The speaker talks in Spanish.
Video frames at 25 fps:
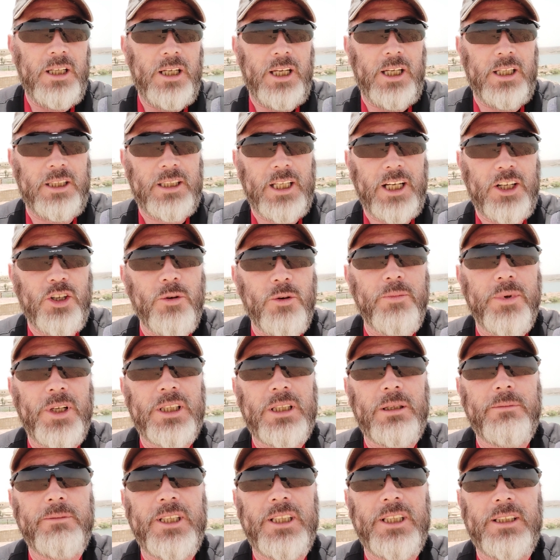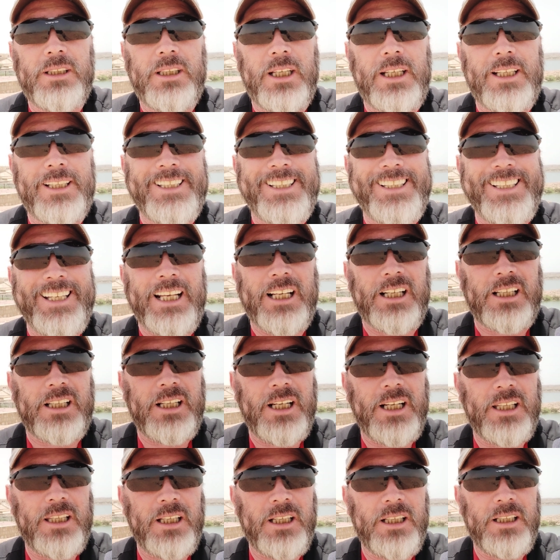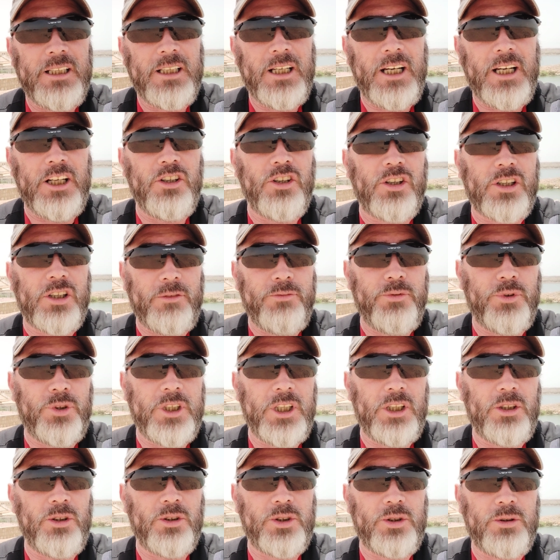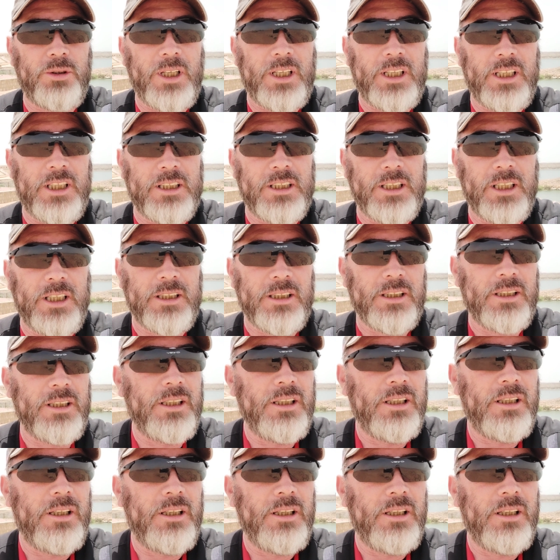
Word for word: Está completamente cerrada a los refugiados sudaneses.